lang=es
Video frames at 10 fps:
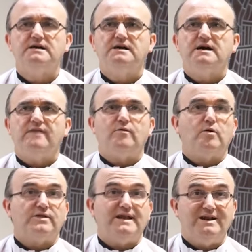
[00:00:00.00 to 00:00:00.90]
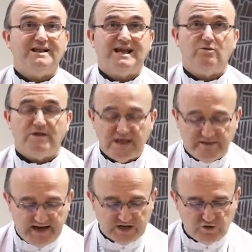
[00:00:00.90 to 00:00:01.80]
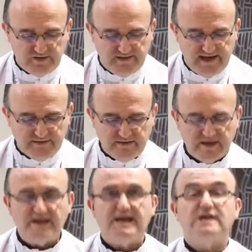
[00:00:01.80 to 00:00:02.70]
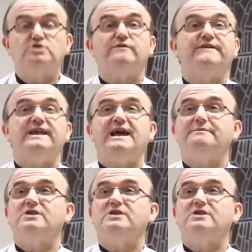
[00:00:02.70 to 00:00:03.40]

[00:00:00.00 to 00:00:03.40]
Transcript: a favor de la unidad en la sociedad. Él sufría viendo